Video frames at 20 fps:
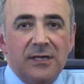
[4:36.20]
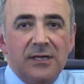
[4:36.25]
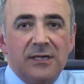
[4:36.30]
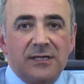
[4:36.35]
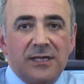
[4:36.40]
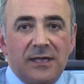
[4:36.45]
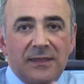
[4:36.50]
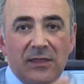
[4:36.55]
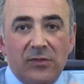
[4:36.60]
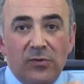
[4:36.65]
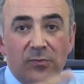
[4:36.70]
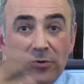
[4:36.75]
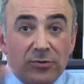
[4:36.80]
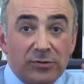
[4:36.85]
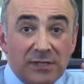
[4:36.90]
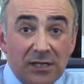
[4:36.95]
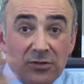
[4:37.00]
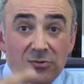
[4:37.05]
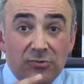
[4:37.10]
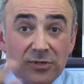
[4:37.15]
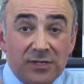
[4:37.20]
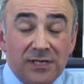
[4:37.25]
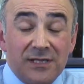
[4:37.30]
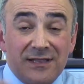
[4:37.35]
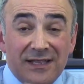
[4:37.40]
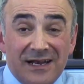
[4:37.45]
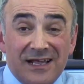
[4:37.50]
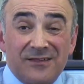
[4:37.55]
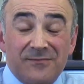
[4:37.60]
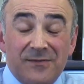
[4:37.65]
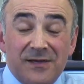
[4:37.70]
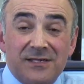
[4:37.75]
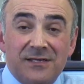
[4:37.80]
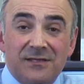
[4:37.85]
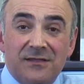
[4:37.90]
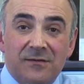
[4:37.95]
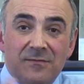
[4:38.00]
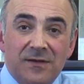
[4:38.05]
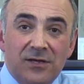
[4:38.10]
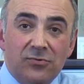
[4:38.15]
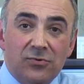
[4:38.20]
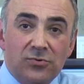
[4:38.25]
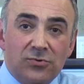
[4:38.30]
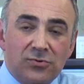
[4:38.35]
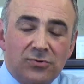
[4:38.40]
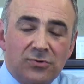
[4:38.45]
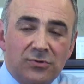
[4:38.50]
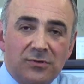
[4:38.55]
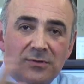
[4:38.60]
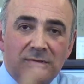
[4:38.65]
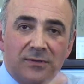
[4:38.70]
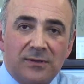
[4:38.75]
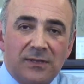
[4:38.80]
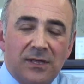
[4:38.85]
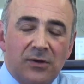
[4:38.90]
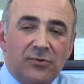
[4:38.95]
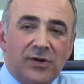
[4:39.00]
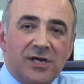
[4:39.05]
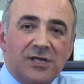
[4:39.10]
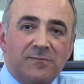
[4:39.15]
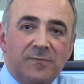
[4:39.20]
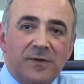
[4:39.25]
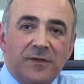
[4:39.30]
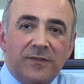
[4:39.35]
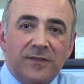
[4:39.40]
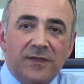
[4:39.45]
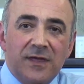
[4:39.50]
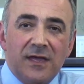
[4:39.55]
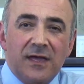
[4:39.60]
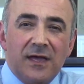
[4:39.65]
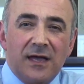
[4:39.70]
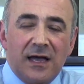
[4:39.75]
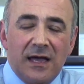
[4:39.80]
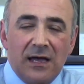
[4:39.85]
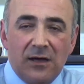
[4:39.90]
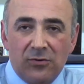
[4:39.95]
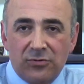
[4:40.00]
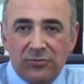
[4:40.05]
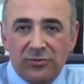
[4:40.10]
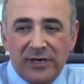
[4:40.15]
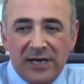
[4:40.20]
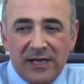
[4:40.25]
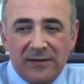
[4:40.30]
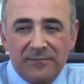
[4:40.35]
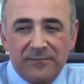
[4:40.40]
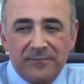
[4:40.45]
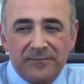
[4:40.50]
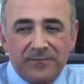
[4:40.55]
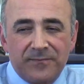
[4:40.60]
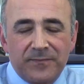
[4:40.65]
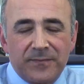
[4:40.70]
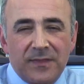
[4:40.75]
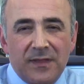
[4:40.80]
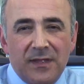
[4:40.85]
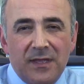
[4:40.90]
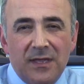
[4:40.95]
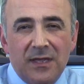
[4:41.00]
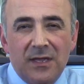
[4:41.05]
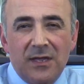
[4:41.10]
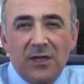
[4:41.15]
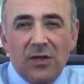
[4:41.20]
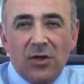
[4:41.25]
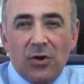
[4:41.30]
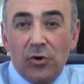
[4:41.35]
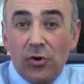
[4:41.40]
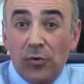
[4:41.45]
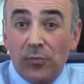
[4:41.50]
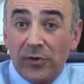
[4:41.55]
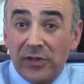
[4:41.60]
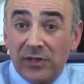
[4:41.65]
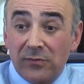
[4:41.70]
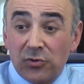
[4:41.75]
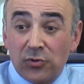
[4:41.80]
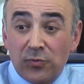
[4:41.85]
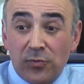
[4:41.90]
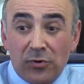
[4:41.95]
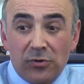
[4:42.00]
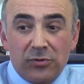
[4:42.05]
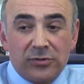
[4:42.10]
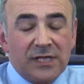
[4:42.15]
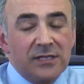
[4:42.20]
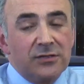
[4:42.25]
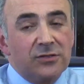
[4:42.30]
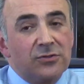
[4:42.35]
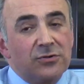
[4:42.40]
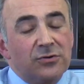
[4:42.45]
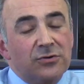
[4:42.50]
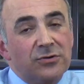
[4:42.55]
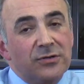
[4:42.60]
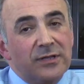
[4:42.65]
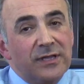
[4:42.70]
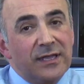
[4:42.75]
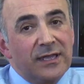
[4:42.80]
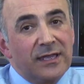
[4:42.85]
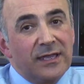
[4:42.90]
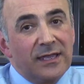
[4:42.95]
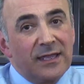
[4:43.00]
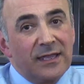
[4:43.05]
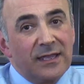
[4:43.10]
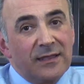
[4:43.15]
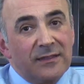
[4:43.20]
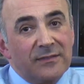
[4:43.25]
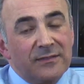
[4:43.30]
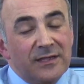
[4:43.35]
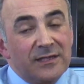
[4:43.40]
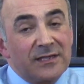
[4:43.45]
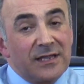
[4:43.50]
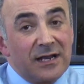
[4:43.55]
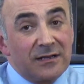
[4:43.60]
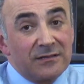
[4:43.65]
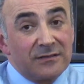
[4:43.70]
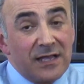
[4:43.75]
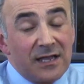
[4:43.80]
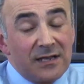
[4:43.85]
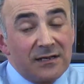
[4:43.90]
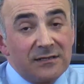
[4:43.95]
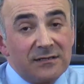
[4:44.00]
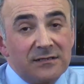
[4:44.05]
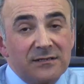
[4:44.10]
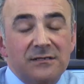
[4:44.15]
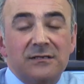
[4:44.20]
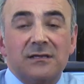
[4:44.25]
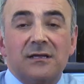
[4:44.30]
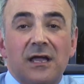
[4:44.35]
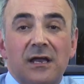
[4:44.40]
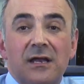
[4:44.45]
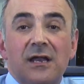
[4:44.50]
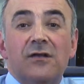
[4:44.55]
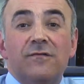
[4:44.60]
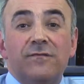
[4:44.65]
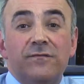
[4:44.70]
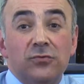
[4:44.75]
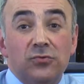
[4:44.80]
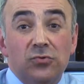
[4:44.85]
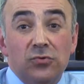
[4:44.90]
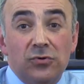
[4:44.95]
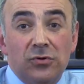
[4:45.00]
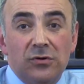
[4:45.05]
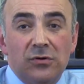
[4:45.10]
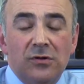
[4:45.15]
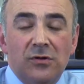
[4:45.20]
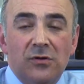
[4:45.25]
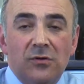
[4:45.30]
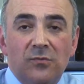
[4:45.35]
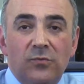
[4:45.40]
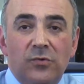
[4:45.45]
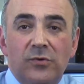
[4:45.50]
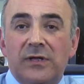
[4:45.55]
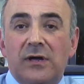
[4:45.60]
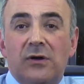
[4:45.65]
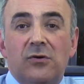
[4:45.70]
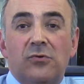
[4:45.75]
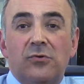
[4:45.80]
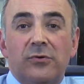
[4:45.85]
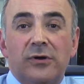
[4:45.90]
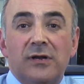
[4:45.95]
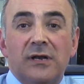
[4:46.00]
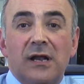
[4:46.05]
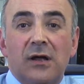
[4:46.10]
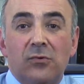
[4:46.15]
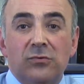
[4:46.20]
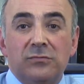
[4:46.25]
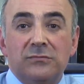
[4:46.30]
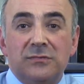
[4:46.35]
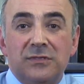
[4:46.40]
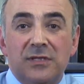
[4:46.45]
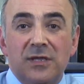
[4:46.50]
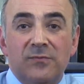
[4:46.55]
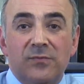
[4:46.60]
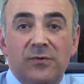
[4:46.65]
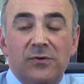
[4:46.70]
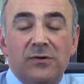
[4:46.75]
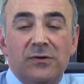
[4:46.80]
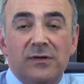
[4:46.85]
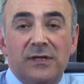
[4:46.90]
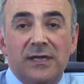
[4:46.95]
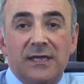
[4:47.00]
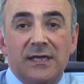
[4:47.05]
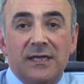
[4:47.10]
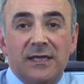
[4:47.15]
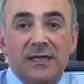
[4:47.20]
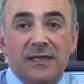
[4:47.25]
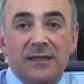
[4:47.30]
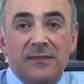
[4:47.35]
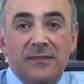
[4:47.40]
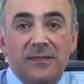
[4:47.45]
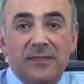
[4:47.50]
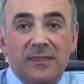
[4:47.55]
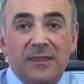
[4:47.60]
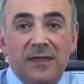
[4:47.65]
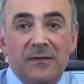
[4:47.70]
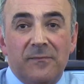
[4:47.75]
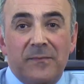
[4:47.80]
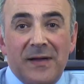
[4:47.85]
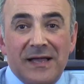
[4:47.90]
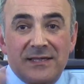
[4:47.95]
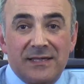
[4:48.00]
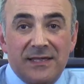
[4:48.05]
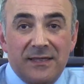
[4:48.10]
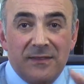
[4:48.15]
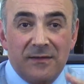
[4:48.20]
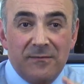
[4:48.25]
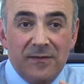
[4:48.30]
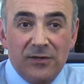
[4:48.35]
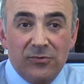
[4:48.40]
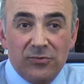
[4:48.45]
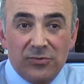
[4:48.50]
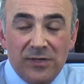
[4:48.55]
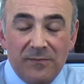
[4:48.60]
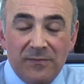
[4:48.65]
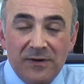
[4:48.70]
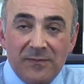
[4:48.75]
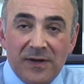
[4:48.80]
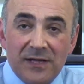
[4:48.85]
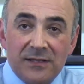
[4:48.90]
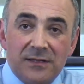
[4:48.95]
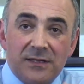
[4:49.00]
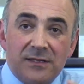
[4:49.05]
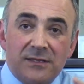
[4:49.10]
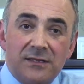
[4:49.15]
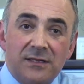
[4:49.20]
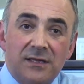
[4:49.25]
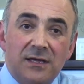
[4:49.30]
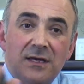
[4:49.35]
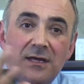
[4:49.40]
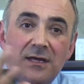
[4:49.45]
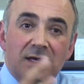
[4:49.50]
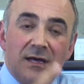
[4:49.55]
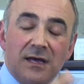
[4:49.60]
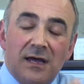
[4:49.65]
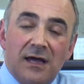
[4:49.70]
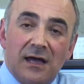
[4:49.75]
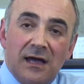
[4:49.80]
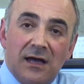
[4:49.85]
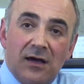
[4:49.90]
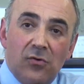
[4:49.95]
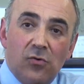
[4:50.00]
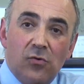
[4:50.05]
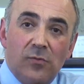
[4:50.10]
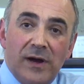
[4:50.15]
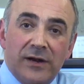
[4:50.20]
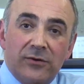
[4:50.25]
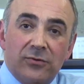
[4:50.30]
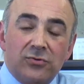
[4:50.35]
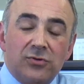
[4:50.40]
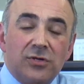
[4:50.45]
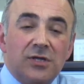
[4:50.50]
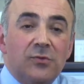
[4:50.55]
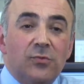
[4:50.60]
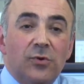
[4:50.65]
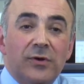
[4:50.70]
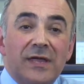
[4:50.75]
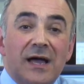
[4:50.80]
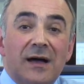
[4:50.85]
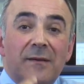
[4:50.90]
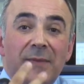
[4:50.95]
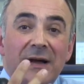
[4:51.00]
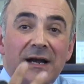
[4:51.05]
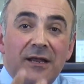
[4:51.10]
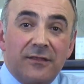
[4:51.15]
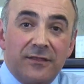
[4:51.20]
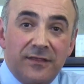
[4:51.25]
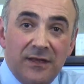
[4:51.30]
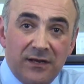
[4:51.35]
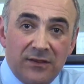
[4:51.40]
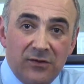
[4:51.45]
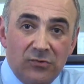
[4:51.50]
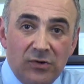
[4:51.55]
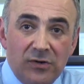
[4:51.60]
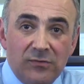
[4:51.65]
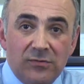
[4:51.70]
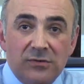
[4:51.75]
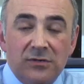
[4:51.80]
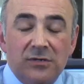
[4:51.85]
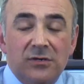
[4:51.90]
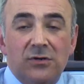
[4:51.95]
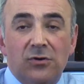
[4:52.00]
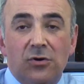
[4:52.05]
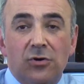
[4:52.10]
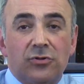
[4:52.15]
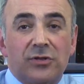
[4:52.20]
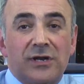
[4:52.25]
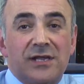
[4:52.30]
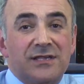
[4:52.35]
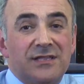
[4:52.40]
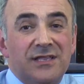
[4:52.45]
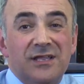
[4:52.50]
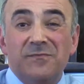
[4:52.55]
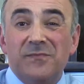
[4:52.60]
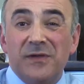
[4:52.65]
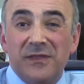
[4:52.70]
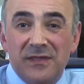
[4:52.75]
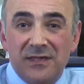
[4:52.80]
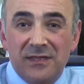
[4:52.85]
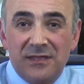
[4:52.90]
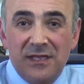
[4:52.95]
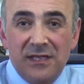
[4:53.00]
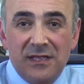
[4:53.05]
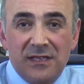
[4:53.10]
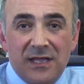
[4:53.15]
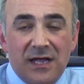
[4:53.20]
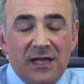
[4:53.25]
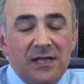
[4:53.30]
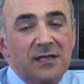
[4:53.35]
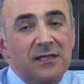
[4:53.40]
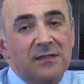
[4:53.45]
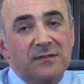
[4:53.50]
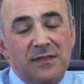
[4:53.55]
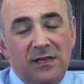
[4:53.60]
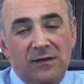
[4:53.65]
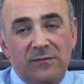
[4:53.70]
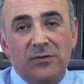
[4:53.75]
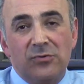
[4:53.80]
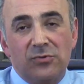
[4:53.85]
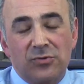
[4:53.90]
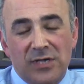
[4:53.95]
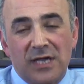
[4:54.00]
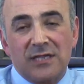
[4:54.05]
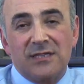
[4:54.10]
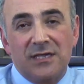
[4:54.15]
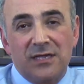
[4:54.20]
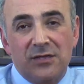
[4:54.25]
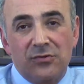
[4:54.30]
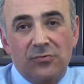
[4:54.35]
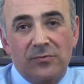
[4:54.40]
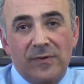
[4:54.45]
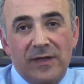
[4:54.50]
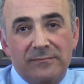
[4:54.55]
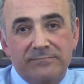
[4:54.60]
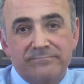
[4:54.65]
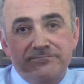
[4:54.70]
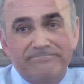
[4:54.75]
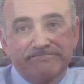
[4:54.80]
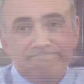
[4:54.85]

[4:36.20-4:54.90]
Se ha dado, por tanto, ese trasvase de virus de una especie a otra. No podemos, por lo tanto, eh, descartar que en el futuro pueda ocurrir algún tipo eh, de pase de virus de primates a humanos y pueda aparecer de nuevo otra estirpe distinta del virus H1N1.